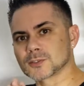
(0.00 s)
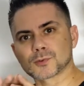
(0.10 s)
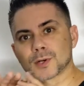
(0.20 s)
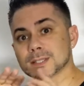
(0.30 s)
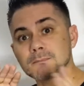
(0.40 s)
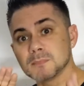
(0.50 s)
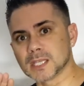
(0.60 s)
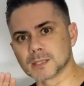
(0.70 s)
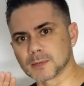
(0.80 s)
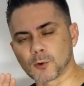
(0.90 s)
coisa
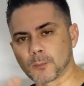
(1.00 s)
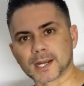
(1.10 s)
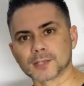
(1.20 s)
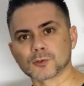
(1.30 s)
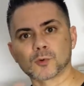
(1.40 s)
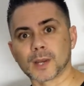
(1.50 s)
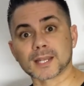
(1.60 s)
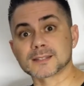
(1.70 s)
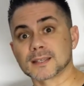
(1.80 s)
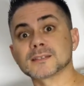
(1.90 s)
mínima comparado com
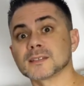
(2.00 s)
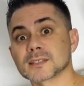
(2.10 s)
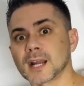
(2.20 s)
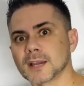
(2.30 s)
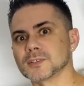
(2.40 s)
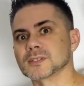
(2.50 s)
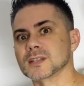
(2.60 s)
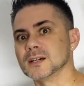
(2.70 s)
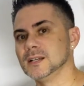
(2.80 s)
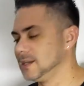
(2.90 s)
ela sem esses drivers,
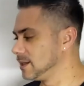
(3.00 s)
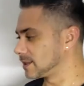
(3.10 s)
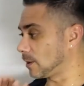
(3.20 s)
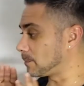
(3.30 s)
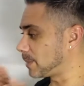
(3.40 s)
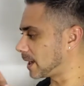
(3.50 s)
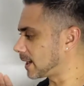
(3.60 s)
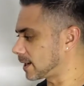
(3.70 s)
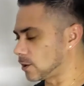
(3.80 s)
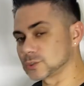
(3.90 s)
tá? Então é bem
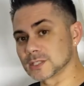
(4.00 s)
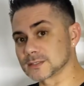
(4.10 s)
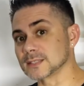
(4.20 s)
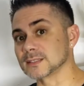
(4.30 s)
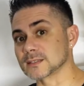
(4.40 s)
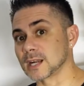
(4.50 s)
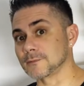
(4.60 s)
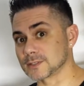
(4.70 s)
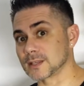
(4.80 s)
legal utilizar esses drivers na